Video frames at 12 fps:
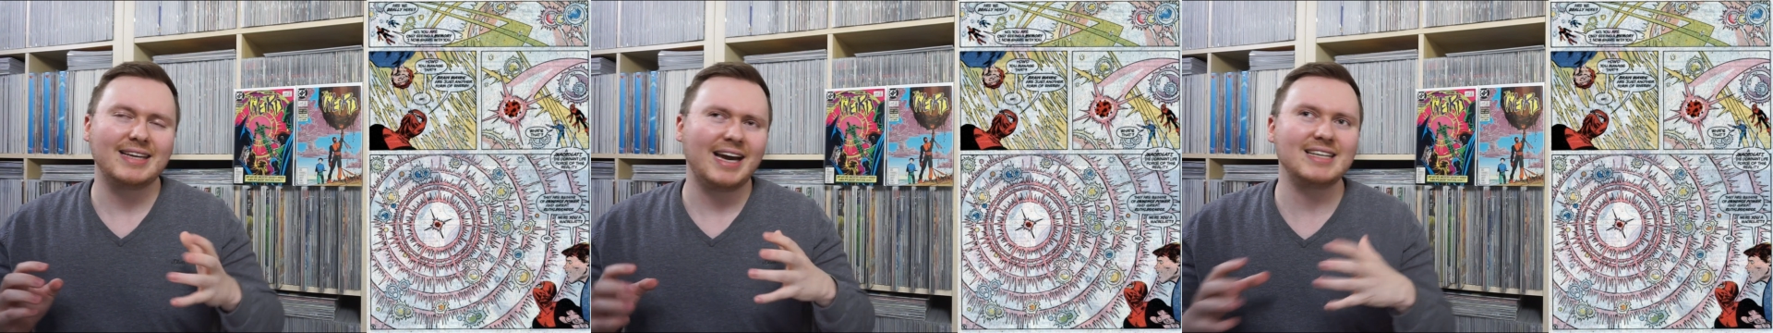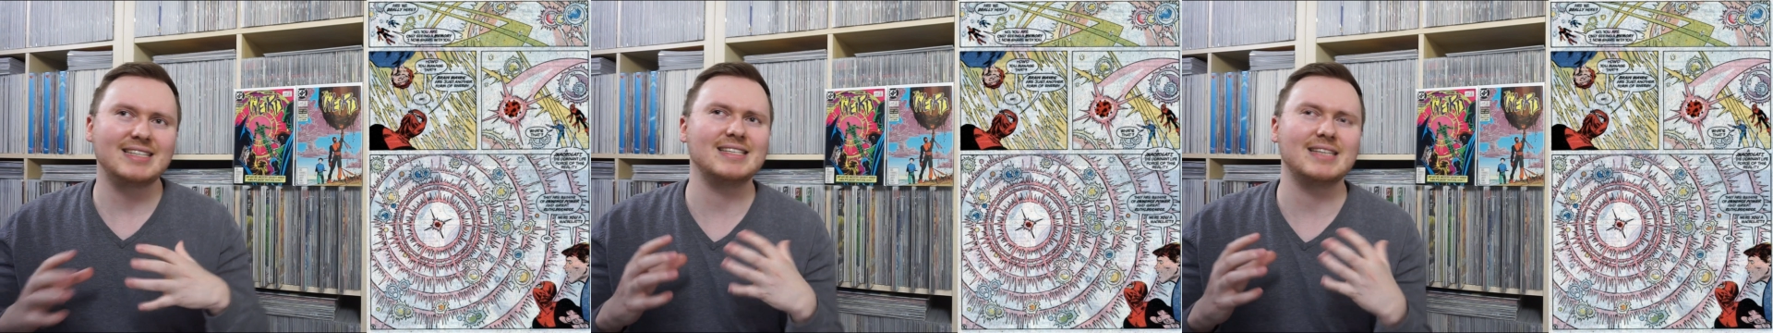
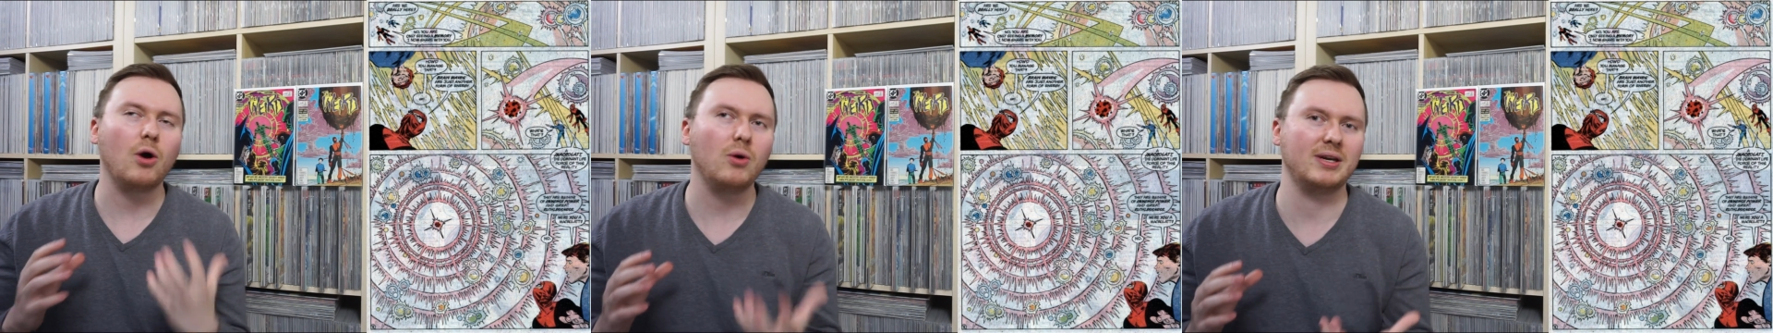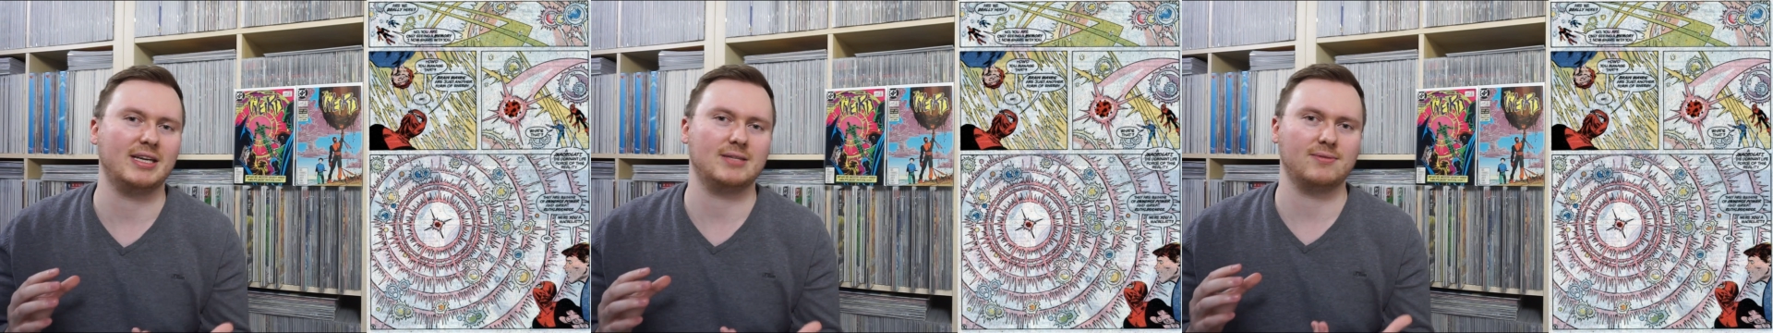ja, das ist
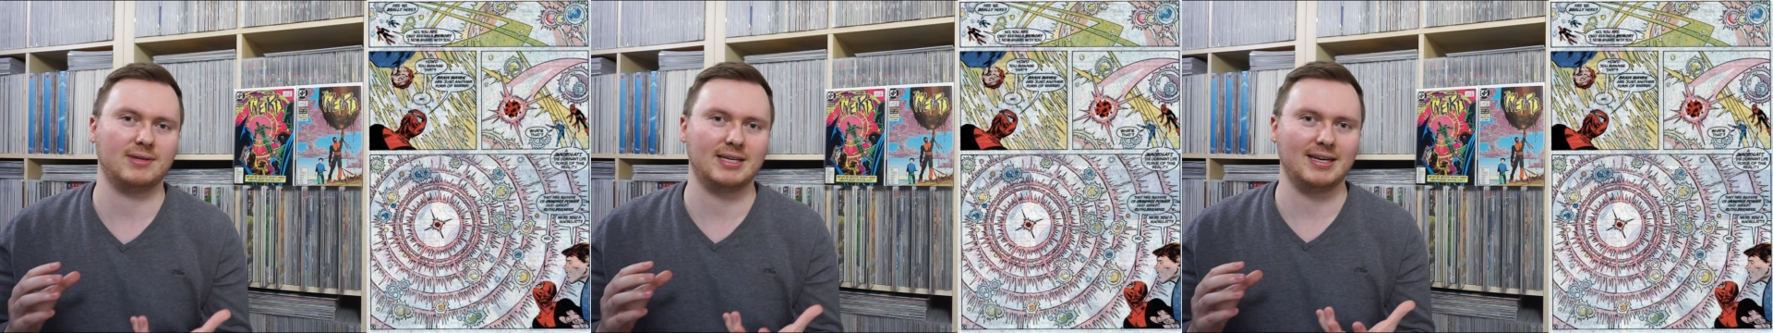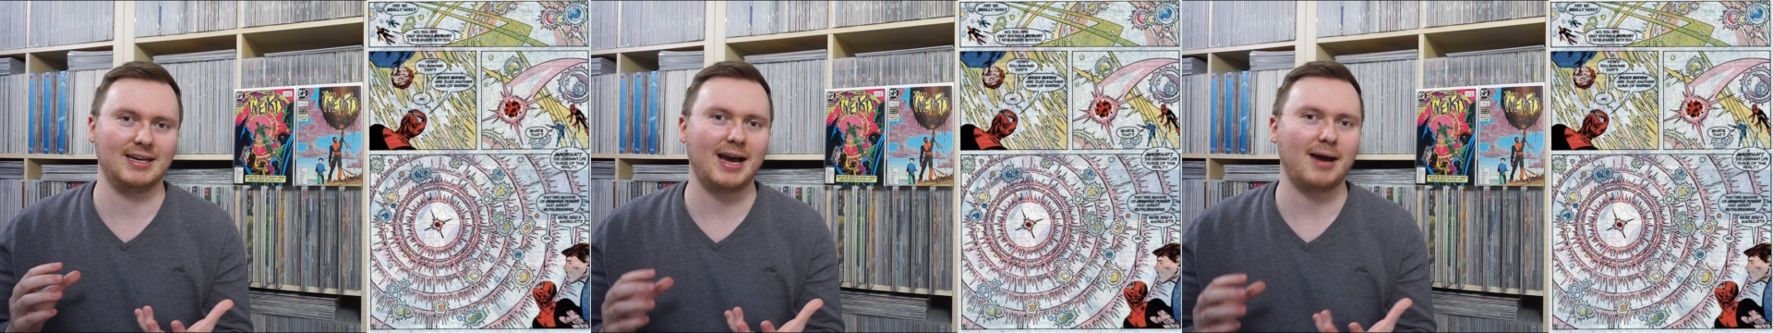auch nichts für
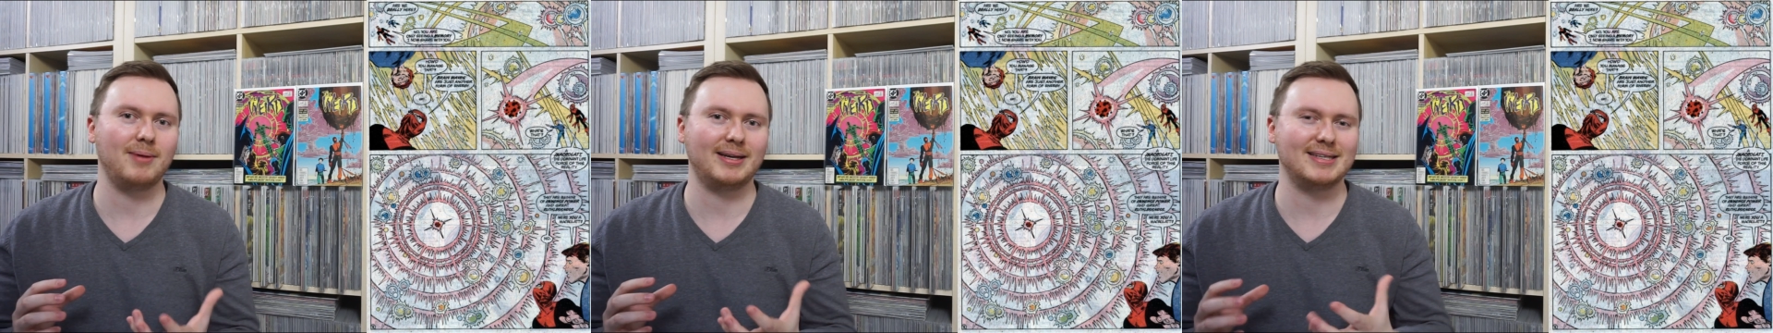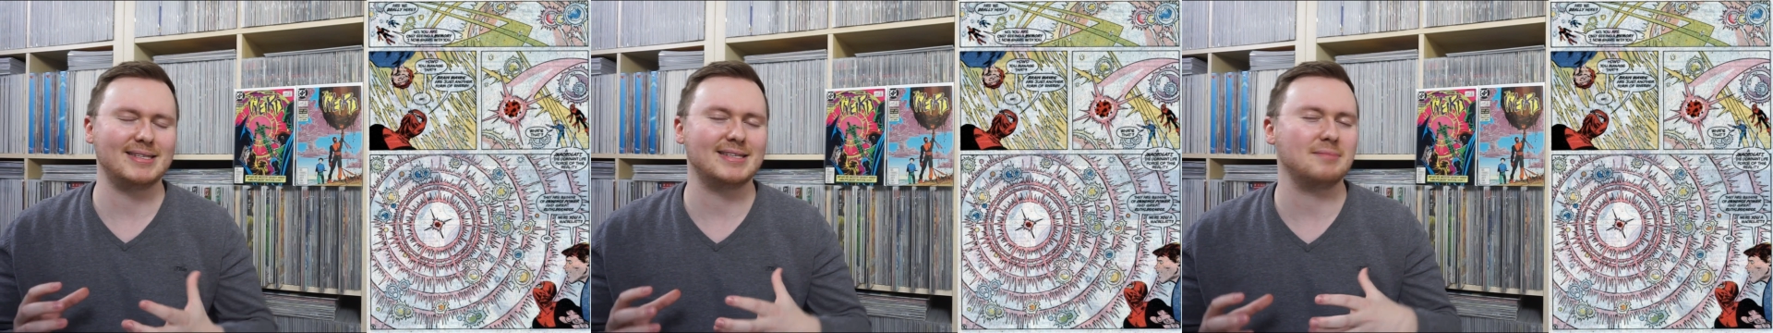Kinder, aber
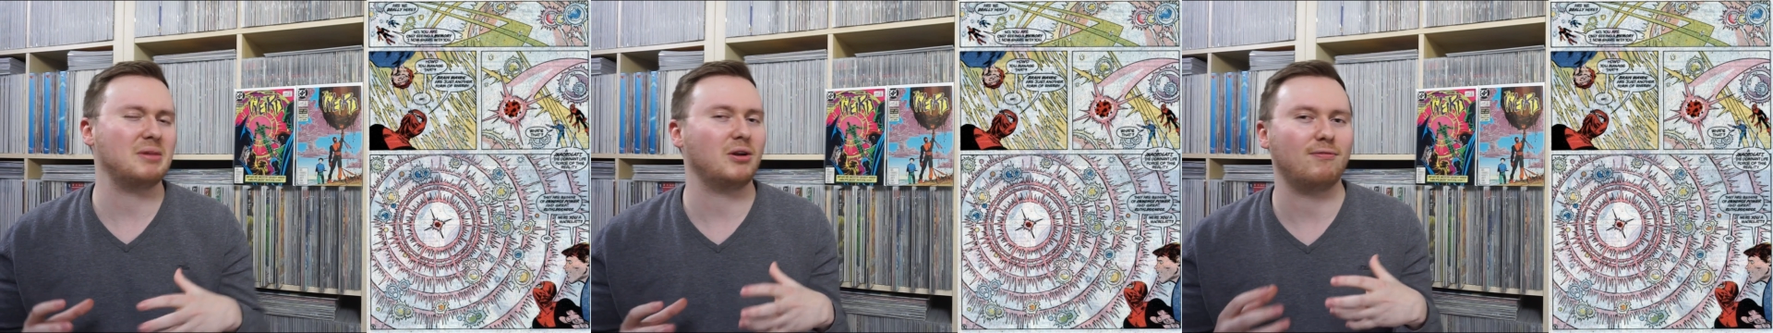das ist immer